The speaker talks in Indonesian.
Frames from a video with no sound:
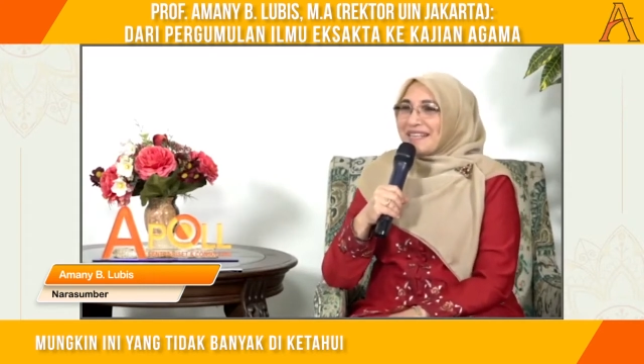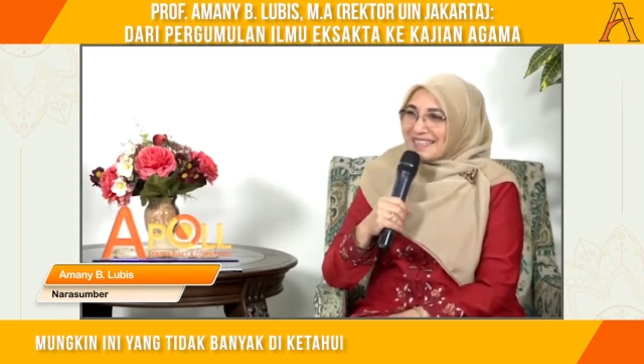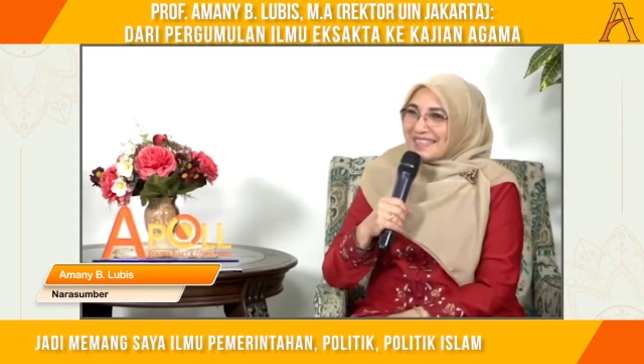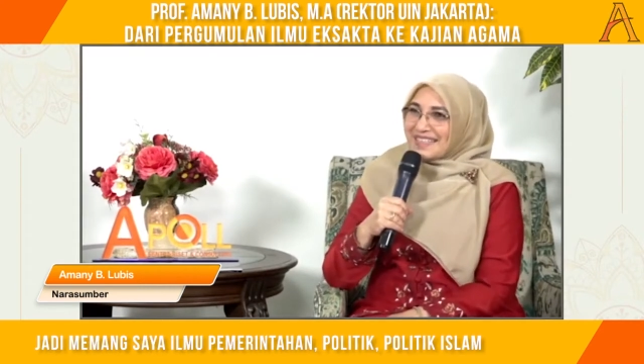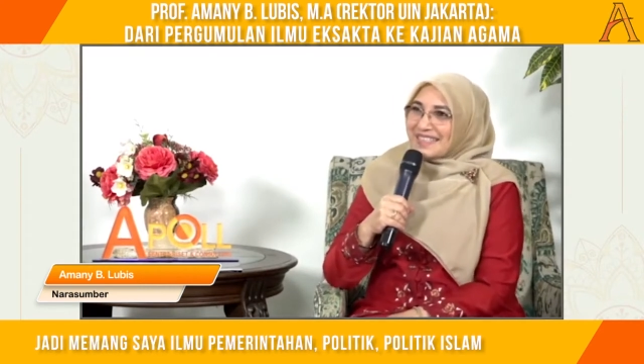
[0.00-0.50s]

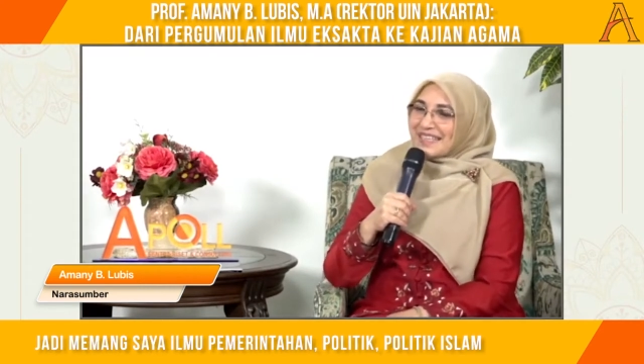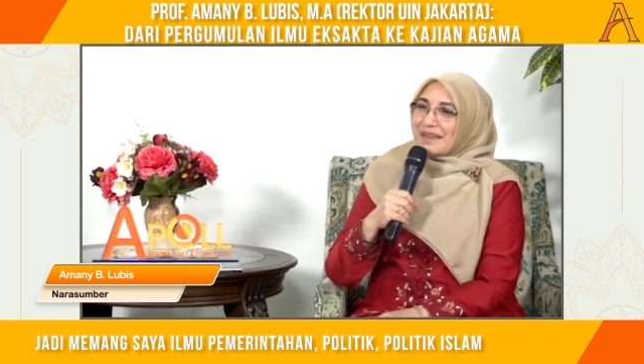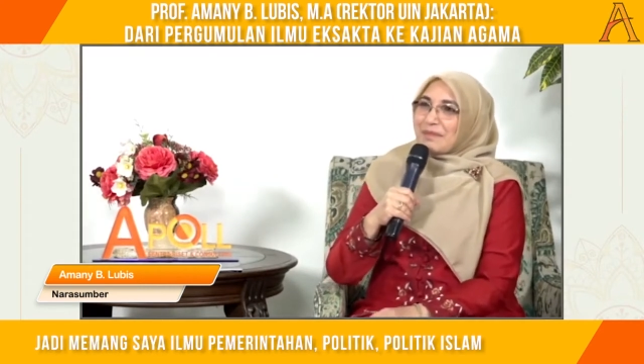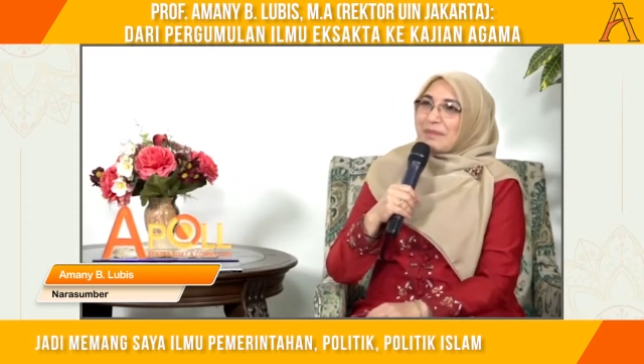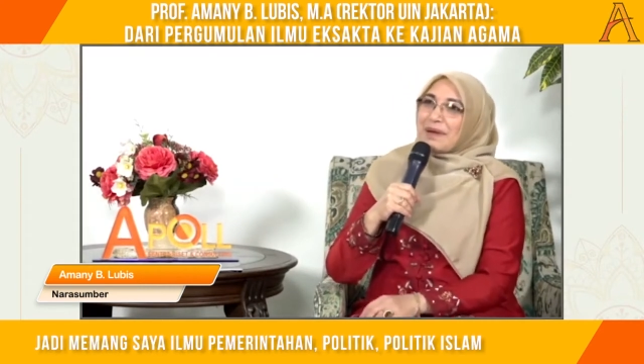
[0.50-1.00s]
Jadi saya
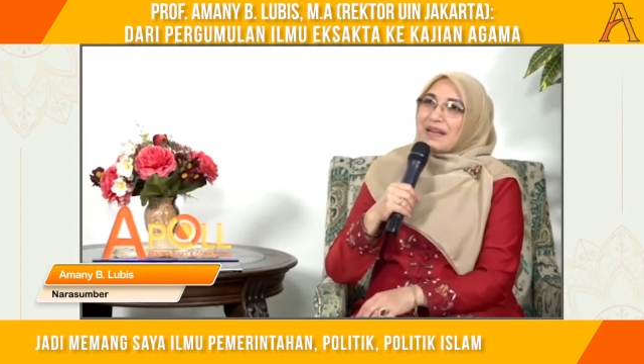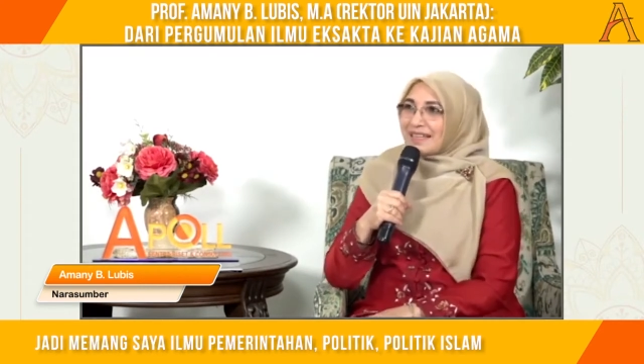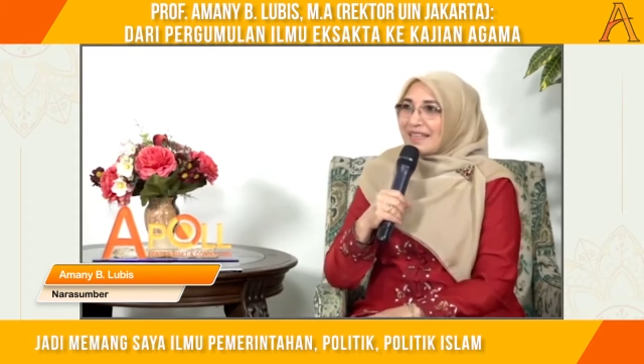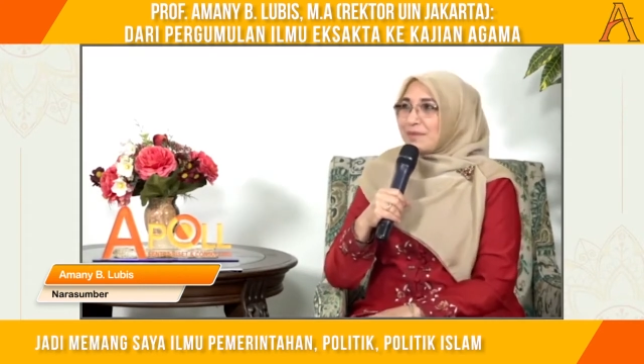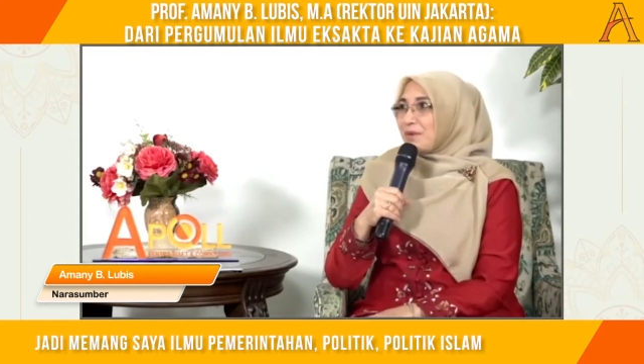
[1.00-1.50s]
memang
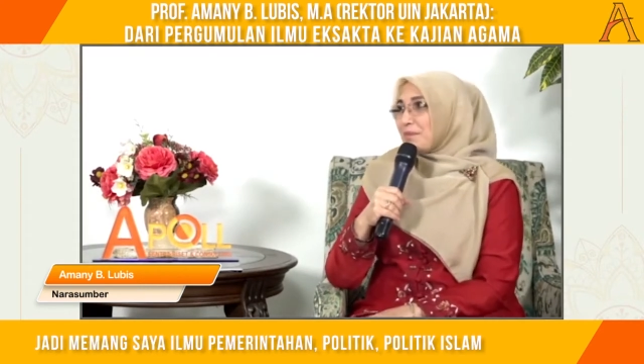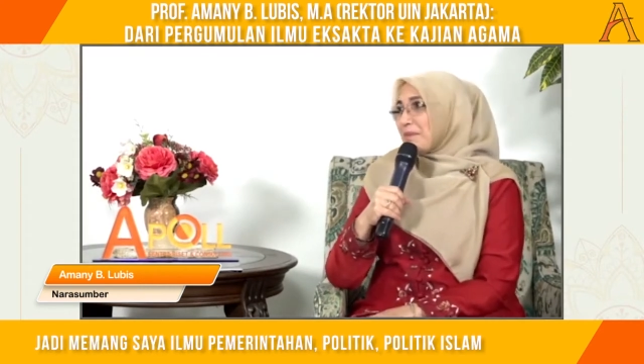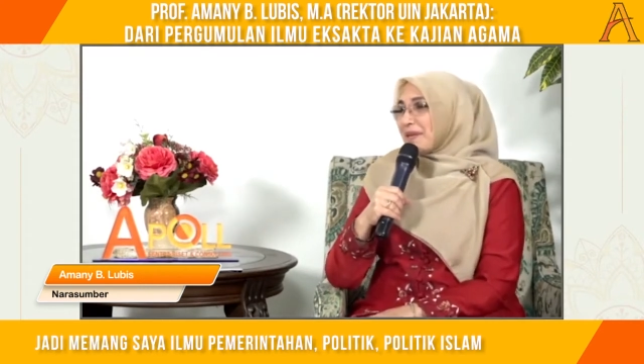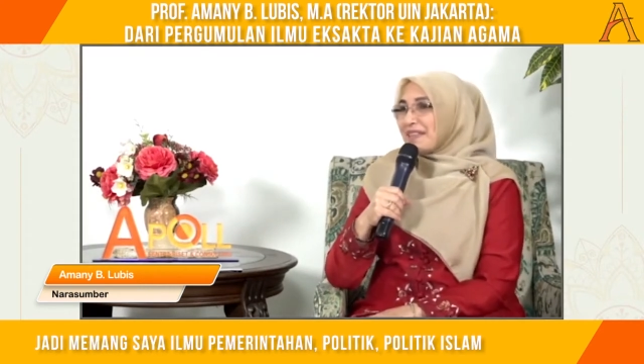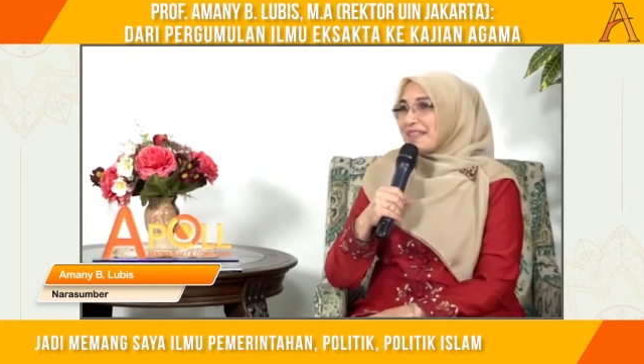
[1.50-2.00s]
ilmu
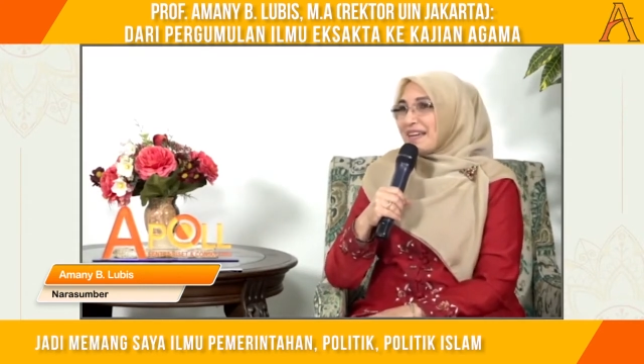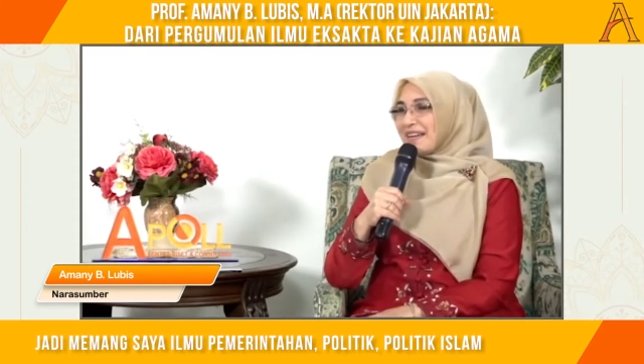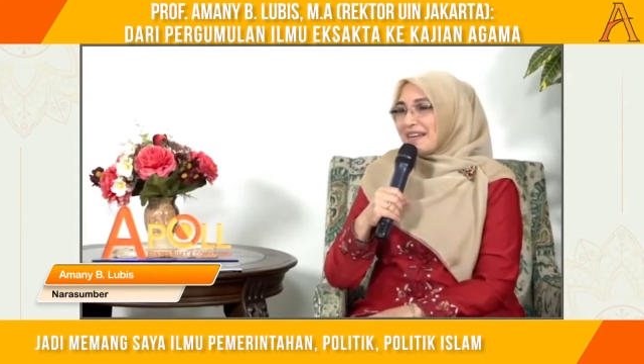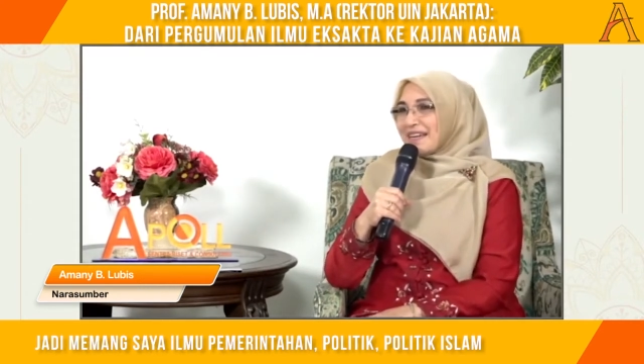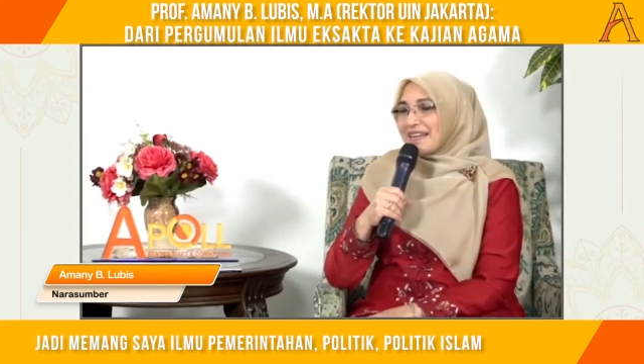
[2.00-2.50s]

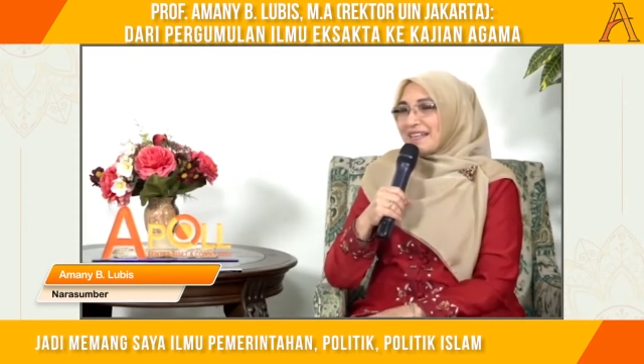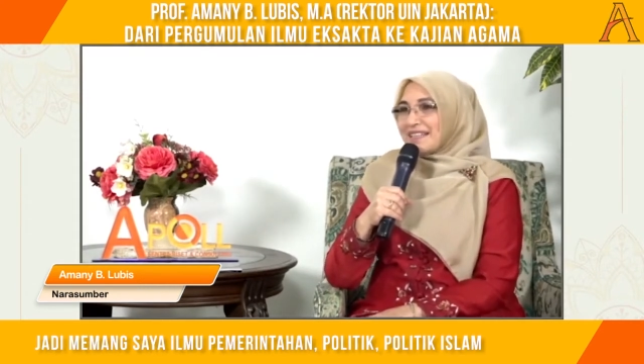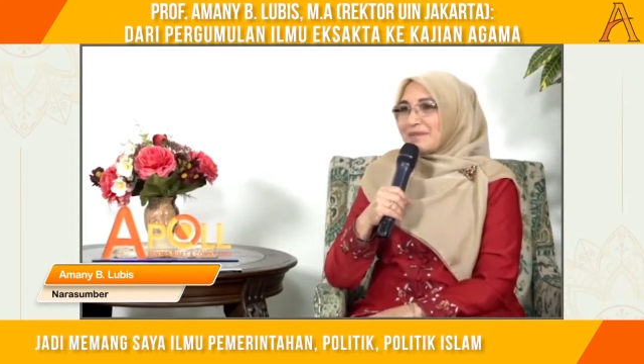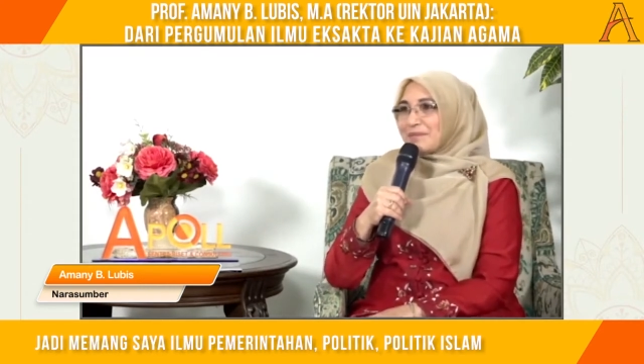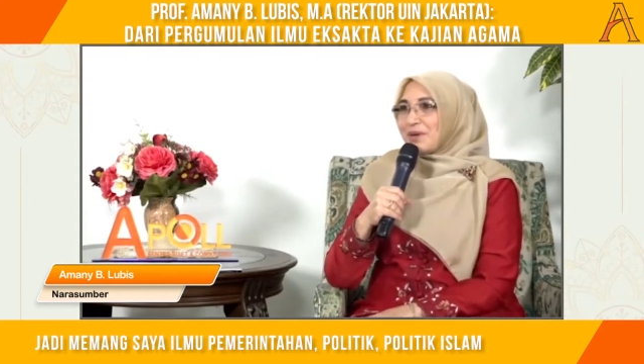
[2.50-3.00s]

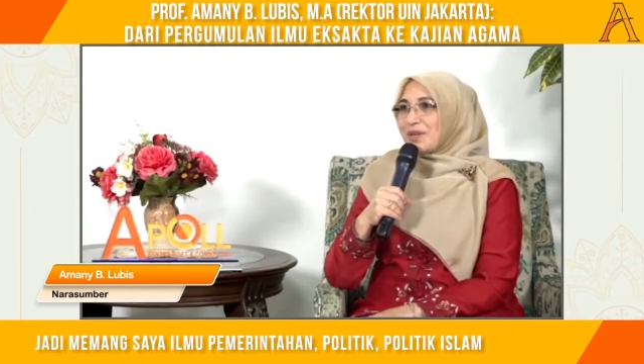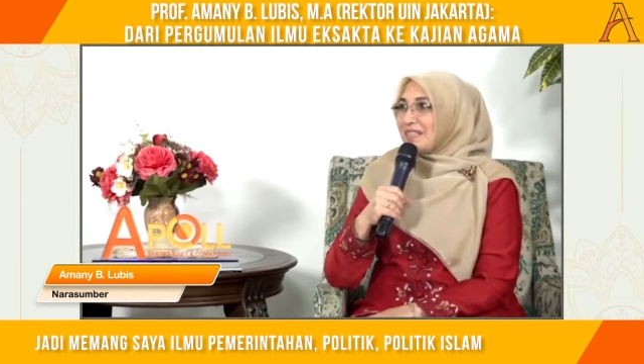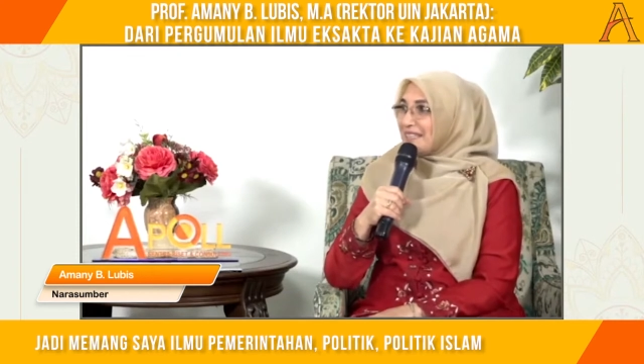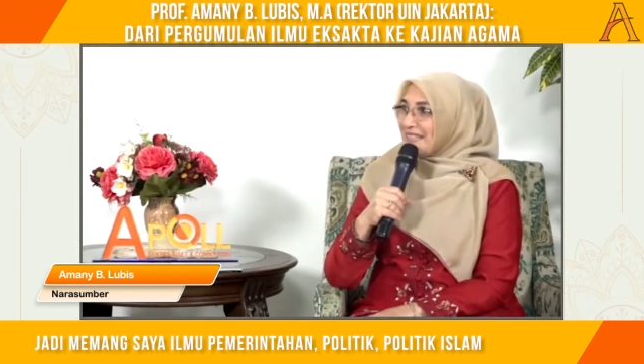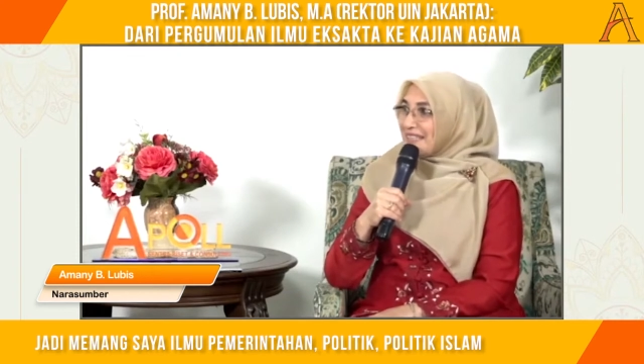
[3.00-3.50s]
pemerintahan,
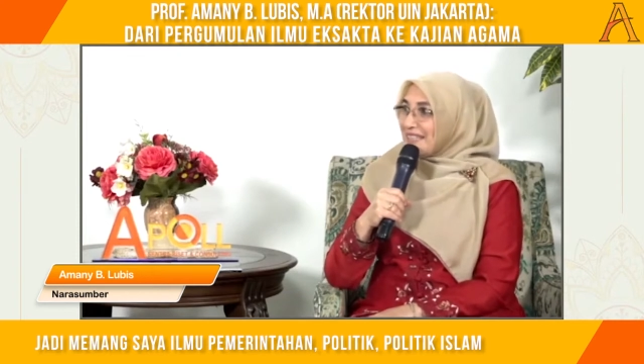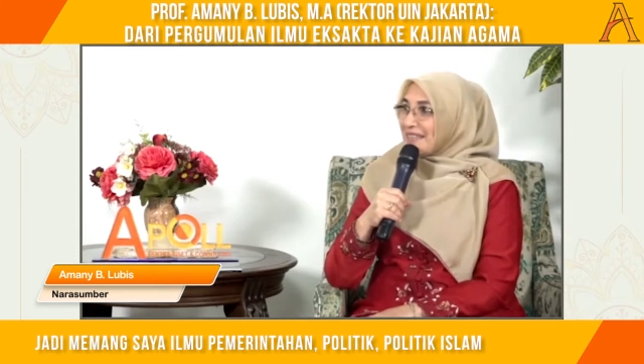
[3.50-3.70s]
politik,